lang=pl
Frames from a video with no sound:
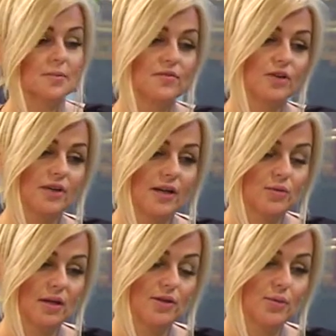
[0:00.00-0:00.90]
w
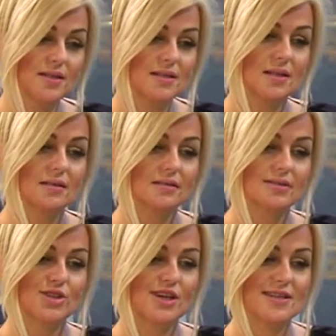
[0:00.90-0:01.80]
wykonaniu Kanye Westa
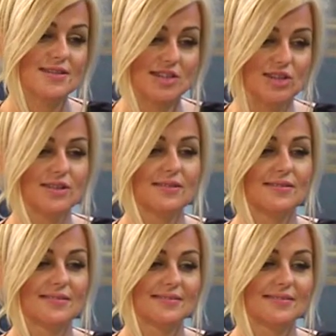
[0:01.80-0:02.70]
i Jay Z.
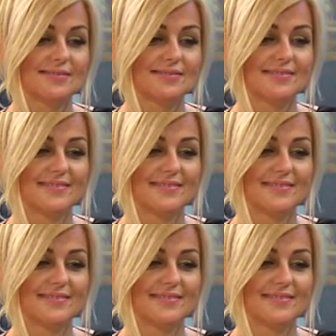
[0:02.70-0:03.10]
Tak,